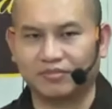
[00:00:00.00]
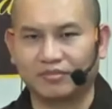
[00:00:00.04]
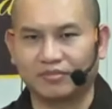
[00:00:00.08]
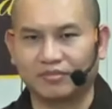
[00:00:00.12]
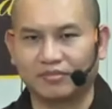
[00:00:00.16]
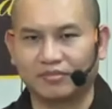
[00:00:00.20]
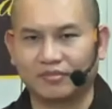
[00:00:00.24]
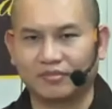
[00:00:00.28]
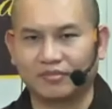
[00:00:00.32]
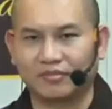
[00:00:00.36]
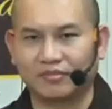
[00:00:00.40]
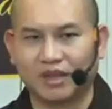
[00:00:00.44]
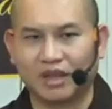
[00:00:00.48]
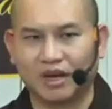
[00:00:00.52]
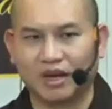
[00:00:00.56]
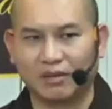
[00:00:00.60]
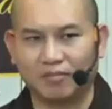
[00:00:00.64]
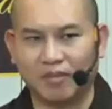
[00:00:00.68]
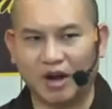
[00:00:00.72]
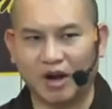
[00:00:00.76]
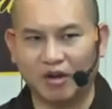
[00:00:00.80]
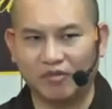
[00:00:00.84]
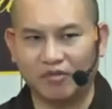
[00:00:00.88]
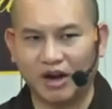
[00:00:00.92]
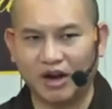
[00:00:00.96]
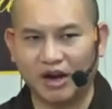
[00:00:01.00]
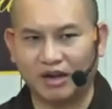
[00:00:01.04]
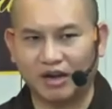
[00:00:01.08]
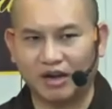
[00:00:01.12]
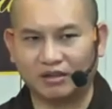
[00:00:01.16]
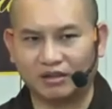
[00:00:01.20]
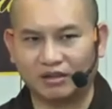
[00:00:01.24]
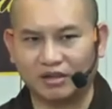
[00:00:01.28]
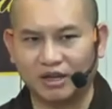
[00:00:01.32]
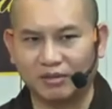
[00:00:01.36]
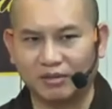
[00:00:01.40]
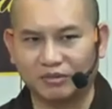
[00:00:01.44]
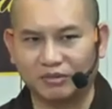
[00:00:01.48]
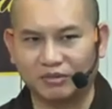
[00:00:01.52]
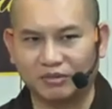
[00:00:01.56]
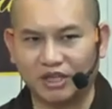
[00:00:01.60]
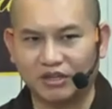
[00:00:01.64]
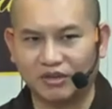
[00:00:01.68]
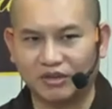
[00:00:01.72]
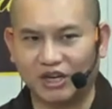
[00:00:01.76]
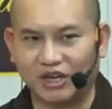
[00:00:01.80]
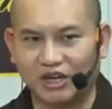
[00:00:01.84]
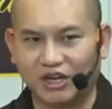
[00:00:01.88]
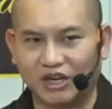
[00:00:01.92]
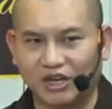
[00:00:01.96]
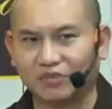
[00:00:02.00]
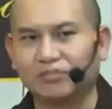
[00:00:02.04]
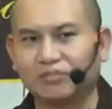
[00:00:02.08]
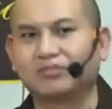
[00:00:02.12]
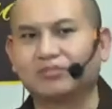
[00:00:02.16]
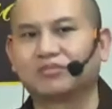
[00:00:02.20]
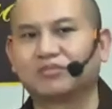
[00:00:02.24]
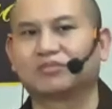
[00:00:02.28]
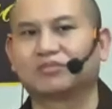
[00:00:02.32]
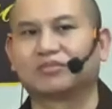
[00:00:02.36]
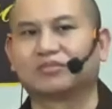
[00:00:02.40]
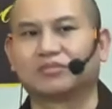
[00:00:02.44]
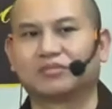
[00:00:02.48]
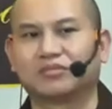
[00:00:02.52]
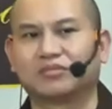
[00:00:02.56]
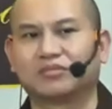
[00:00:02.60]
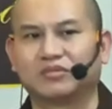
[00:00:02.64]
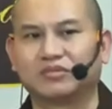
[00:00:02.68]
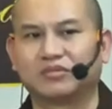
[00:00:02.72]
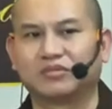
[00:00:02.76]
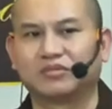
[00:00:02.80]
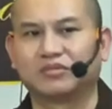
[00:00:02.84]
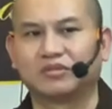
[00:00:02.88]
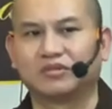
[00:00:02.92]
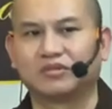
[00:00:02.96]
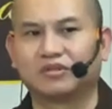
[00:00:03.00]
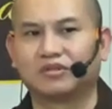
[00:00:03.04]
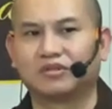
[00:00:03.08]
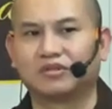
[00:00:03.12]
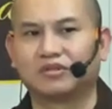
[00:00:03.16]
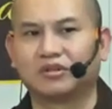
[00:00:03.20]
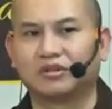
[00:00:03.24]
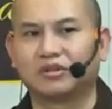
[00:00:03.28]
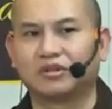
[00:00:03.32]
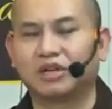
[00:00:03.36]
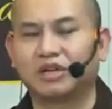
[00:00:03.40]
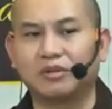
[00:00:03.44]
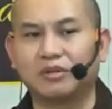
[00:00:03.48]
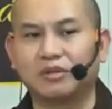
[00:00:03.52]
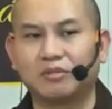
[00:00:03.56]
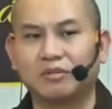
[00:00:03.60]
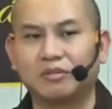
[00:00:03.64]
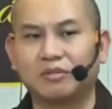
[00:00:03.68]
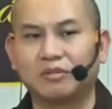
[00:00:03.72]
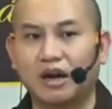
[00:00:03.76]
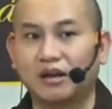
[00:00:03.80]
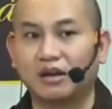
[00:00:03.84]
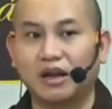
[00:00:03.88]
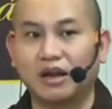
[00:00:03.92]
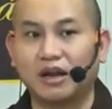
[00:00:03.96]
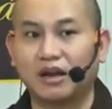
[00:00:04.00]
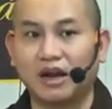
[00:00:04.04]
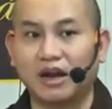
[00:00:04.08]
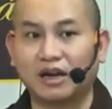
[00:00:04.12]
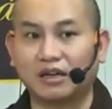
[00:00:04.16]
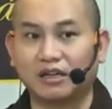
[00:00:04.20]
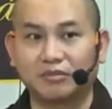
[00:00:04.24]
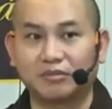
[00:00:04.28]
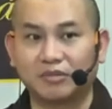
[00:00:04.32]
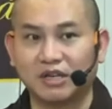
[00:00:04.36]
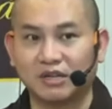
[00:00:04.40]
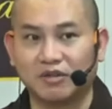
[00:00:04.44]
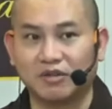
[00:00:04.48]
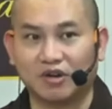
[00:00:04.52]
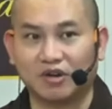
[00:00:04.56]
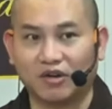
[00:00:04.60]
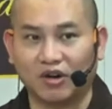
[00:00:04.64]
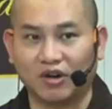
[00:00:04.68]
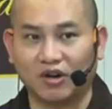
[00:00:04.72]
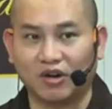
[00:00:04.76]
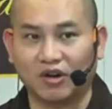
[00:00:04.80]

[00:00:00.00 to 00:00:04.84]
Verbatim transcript: là bảo vệ niềm tin cho đại chúng khi mà đã, đã đặt niềm tin vào con ấy